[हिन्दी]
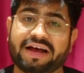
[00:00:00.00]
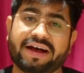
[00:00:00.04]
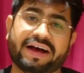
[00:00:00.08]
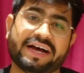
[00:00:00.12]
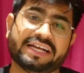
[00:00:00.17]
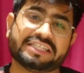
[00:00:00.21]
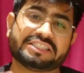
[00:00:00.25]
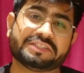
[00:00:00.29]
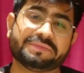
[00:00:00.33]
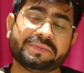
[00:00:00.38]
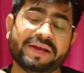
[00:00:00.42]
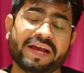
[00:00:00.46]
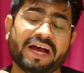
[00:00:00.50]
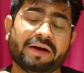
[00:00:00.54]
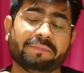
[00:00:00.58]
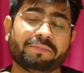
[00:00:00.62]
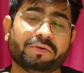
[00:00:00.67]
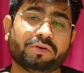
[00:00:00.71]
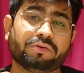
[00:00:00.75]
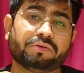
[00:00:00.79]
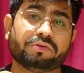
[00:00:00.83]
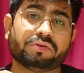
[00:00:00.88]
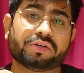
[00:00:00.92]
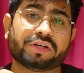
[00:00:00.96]
आज मैं
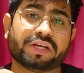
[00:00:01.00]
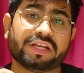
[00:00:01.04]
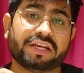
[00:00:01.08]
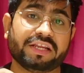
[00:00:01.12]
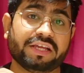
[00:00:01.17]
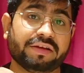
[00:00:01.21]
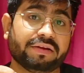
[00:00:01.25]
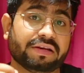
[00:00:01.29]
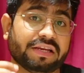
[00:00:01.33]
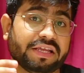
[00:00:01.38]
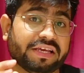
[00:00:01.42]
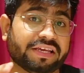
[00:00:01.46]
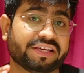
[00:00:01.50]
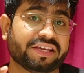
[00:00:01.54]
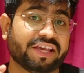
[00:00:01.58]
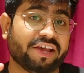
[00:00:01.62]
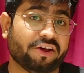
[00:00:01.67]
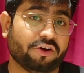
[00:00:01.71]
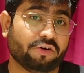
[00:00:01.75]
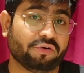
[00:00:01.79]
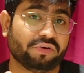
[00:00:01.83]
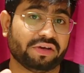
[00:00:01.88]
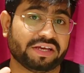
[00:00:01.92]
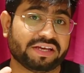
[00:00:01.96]
आप लोगों के लिए लेके
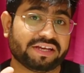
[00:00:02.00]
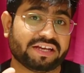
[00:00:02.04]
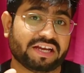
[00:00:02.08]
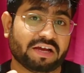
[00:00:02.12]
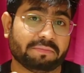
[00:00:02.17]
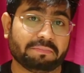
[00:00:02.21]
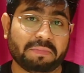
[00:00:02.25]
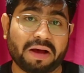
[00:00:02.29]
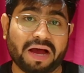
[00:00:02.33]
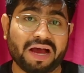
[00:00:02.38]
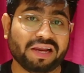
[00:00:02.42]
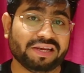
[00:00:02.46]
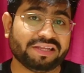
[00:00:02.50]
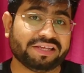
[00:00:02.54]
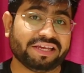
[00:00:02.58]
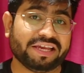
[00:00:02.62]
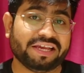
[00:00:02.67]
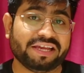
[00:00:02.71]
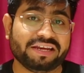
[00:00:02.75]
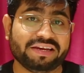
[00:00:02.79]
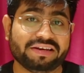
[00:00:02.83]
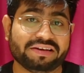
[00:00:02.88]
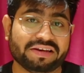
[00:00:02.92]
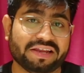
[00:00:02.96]
आया हूँ एक कमाल
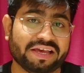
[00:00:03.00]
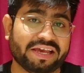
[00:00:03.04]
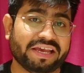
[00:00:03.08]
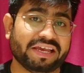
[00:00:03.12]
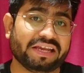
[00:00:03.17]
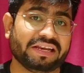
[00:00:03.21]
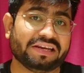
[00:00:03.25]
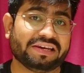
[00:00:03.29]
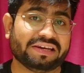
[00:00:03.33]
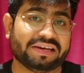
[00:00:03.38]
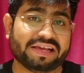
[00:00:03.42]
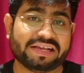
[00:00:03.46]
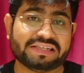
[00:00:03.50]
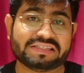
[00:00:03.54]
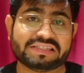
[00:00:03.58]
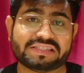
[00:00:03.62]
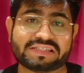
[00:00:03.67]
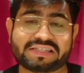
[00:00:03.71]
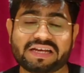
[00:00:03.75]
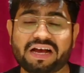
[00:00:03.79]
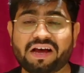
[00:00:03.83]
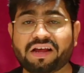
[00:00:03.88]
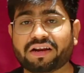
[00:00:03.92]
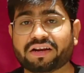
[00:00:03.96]
के नए
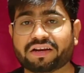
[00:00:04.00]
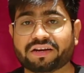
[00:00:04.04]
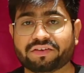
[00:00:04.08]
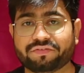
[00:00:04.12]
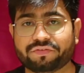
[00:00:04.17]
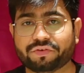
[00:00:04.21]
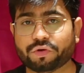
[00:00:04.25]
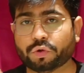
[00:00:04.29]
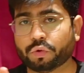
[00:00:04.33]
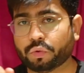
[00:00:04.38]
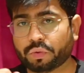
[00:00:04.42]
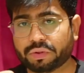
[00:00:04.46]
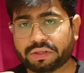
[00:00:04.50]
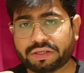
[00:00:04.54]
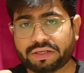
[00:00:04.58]
लेंस का रिव्यू